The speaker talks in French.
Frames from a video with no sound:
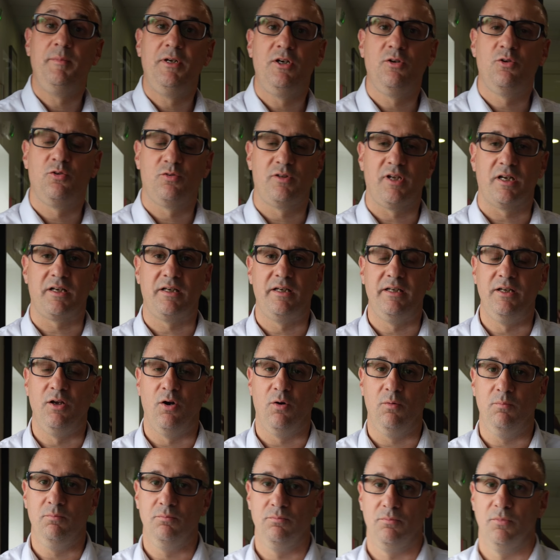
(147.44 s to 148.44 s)
aimez le contact
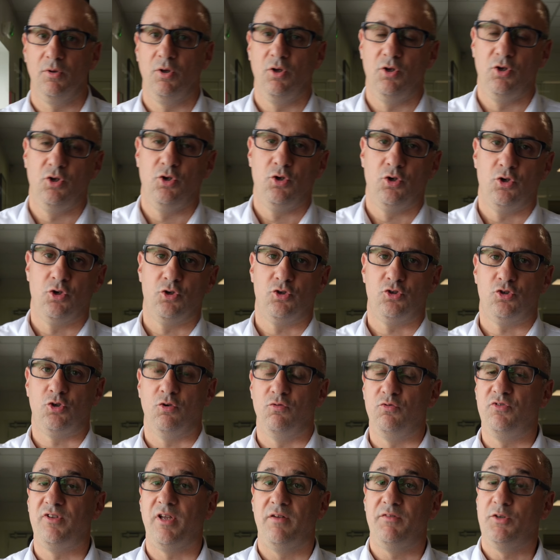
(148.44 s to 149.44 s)
client, que
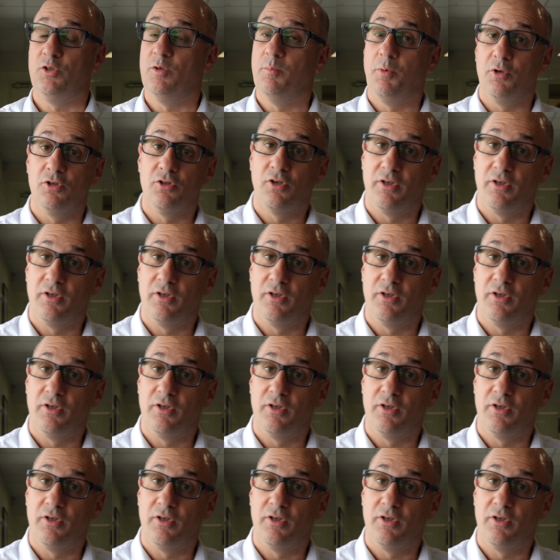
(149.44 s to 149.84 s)
vous avez de bonnes